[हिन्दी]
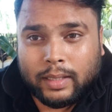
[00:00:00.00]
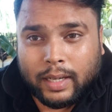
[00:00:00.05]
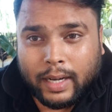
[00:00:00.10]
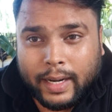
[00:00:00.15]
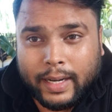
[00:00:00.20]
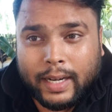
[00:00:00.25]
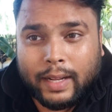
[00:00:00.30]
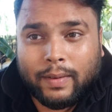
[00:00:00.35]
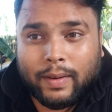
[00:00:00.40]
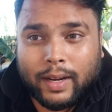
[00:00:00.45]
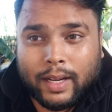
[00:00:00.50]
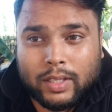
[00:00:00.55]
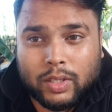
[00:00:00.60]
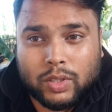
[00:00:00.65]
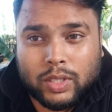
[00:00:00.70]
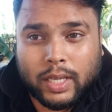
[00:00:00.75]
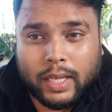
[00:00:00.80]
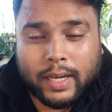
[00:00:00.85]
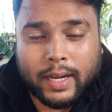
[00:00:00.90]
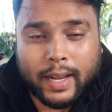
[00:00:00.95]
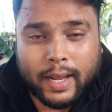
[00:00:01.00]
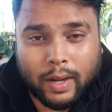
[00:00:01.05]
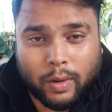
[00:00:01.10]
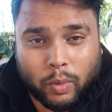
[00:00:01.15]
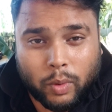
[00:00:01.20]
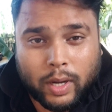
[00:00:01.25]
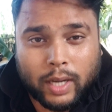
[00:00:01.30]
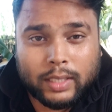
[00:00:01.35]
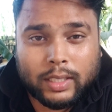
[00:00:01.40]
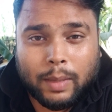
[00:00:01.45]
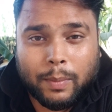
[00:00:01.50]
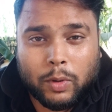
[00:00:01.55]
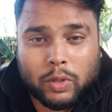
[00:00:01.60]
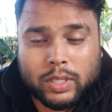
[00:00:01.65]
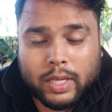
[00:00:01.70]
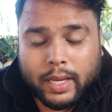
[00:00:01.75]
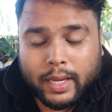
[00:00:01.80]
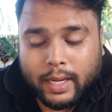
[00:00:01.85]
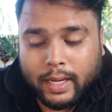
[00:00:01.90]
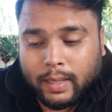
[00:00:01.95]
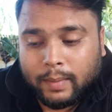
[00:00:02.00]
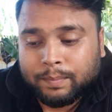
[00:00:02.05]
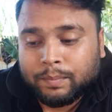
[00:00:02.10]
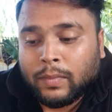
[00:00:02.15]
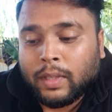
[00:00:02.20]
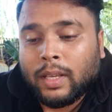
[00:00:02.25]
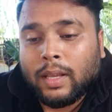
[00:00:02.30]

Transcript: ड्राई डे वाला जो सीन रहेगा वो ख़त्म हो जाएगा